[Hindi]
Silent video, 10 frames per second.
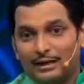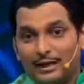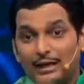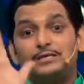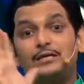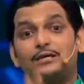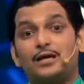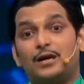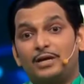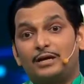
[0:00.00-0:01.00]
एसी की
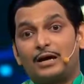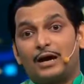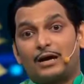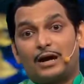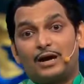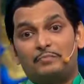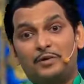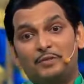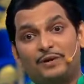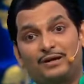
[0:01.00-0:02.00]
कमी गिना रहा है
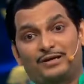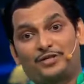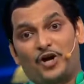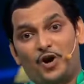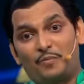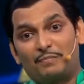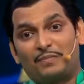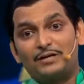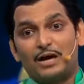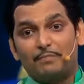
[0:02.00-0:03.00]
पीपल की छाव में
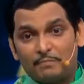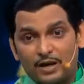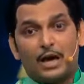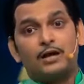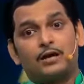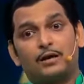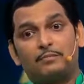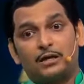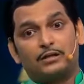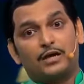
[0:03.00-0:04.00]
पहिया पलायन का
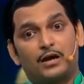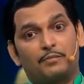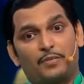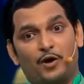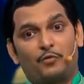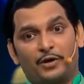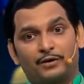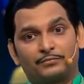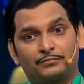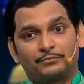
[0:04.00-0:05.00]
बांध लिया है पांव में
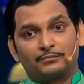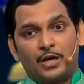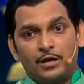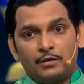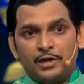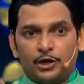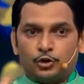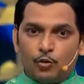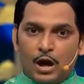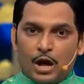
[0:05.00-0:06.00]
मेरी
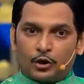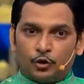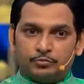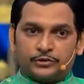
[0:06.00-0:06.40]
दुआ है खूब